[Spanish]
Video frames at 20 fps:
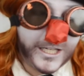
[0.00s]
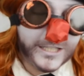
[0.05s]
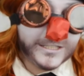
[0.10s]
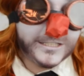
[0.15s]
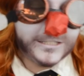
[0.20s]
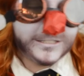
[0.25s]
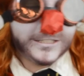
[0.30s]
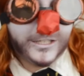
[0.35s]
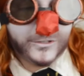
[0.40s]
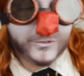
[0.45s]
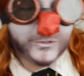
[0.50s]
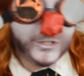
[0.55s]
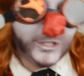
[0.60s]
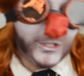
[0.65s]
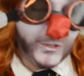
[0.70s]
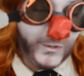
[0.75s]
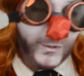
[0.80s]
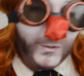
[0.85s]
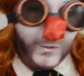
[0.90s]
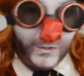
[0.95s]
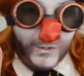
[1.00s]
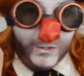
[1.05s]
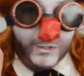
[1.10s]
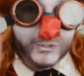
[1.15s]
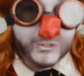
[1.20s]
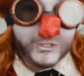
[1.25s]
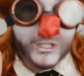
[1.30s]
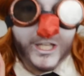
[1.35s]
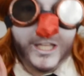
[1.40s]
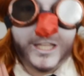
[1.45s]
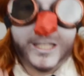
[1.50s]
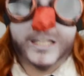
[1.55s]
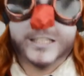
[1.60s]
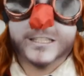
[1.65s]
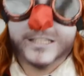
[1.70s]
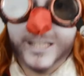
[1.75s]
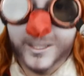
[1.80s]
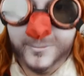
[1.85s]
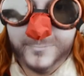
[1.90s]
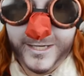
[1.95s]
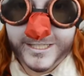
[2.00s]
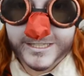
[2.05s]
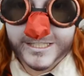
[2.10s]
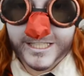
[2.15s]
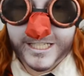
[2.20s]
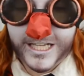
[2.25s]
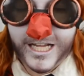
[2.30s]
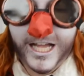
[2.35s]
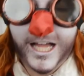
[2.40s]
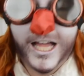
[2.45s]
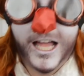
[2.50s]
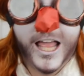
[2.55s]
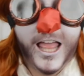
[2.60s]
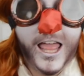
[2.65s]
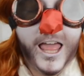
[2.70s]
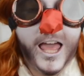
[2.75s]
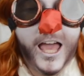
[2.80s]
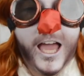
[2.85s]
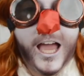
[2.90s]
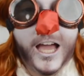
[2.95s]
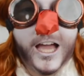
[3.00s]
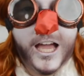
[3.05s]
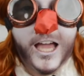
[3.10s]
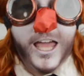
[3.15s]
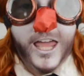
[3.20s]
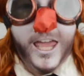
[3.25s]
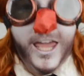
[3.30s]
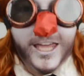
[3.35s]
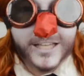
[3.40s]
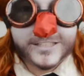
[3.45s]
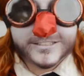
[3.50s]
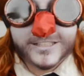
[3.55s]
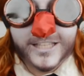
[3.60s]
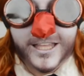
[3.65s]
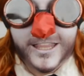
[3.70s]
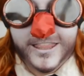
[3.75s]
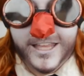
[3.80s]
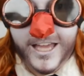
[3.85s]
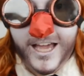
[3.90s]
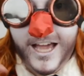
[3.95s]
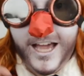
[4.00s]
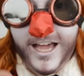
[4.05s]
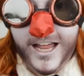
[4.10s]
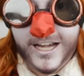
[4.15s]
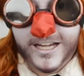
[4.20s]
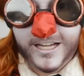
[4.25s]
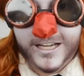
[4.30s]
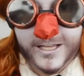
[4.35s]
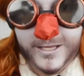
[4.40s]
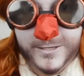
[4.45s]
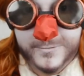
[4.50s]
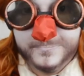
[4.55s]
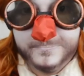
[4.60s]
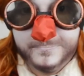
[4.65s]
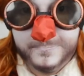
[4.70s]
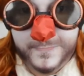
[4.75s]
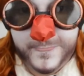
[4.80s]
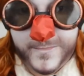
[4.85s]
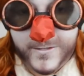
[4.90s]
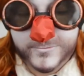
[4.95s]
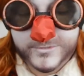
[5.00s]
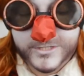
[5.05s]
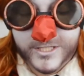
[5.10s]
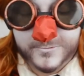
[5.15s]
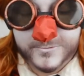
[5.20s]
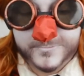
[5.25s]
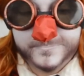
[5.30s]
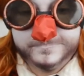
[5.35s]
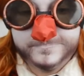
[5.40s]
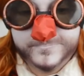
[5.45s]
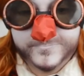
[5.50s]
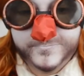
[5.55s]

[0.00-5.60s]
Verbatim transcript: que te está gustando esta temática, este, dejar, em, ¿cómo se llama?